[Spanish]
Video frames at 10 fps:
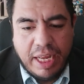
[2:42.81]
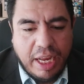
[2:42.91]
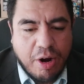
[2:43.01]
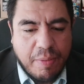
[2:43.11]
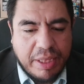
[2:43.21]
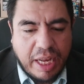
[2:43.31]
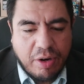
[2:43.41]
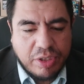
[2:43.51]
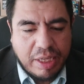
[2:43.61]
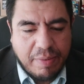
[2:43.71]
y comentar
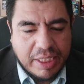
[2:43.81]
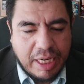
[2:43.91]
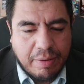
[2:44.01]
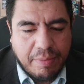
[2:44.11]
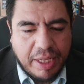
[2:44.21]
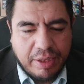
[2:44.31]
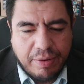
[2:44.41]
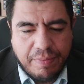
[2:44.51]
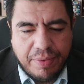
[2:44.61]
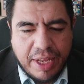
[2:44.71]
los temas del momento.